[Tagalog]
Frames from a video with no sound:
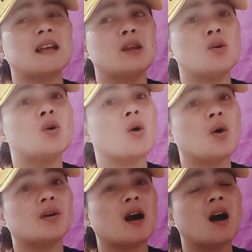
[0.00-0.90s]
talong,
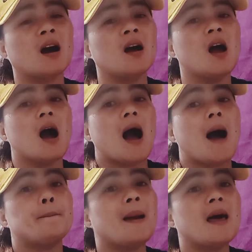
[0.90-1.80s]
okra,
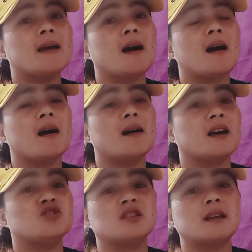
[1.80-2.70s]
ampalaya, ah,
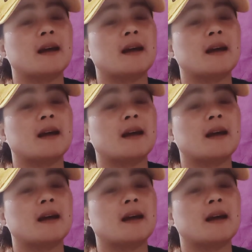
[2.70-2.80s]
etc.